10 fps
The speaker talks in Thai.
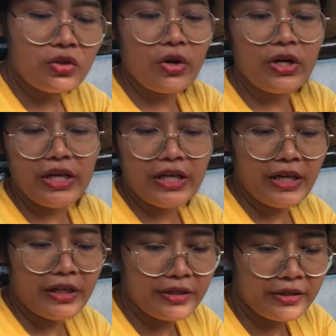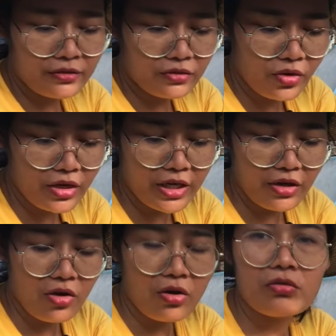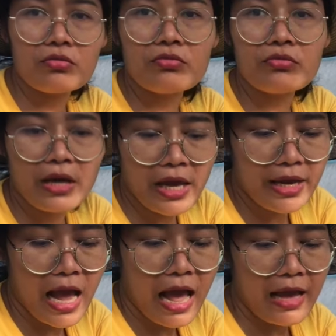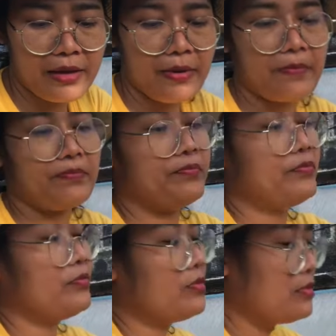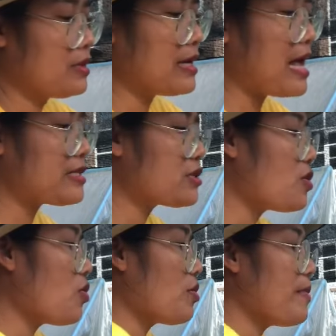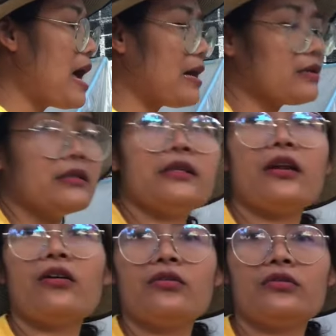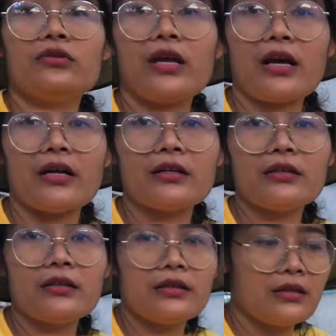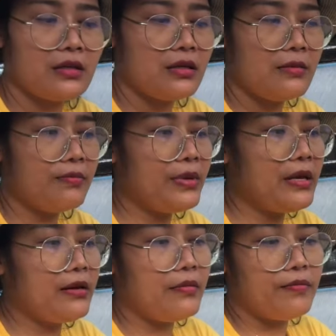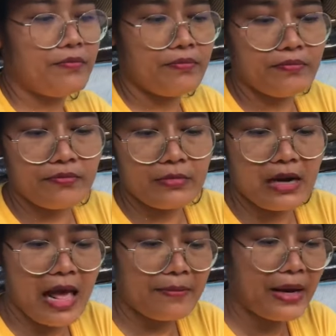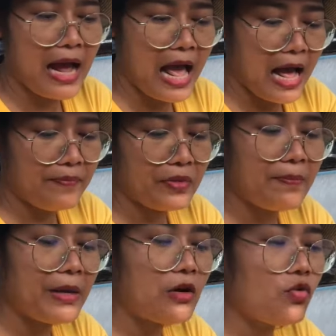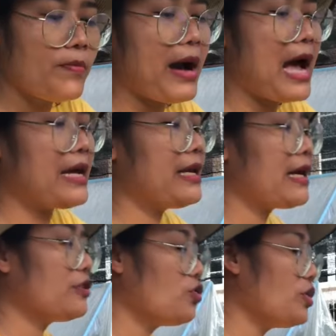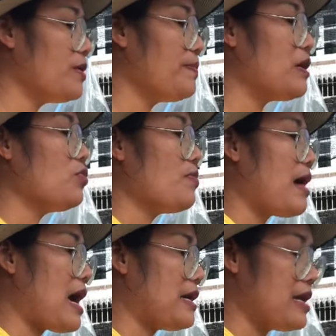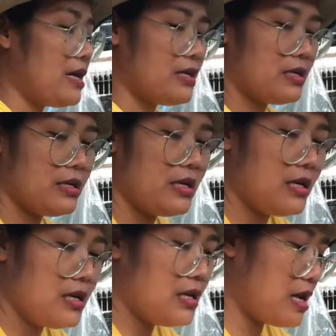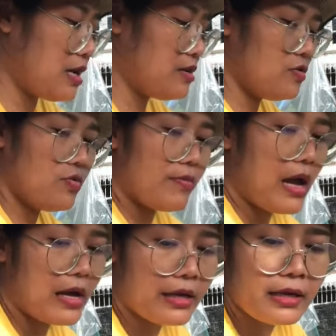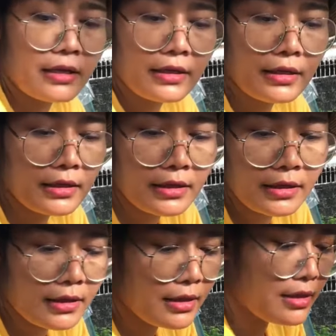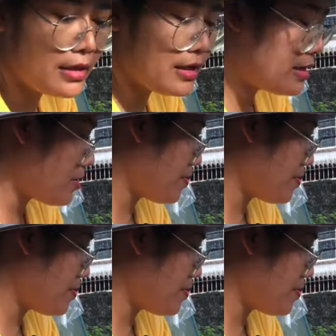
ต้นนี้ ต้นนี้ก็คล้ายๆแบบกาสลองมากเลยเนาะเนี่ยค่ะ เป็นลายประคับ แต่เป็นลูกไม้นะคะ ต้นนี้เป็นลูกไม้นะลูกไม้เดี๋